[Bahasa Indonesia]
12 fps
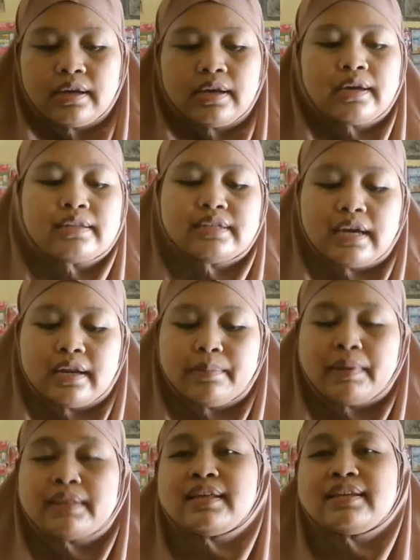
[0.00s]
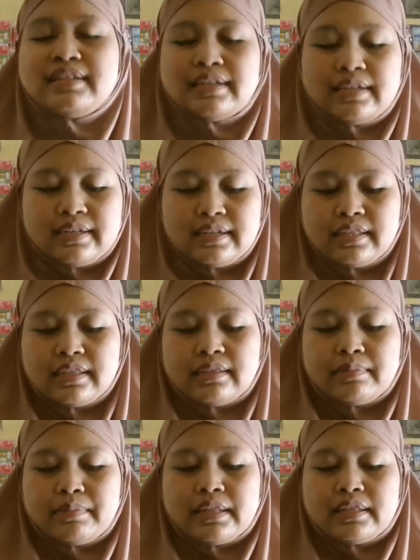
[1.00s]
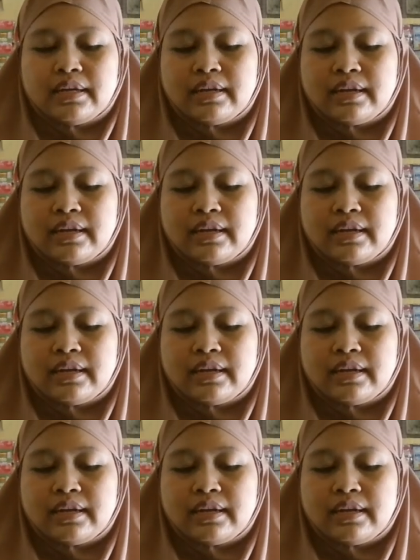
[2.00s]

kerjaannya mandan nyingget mandan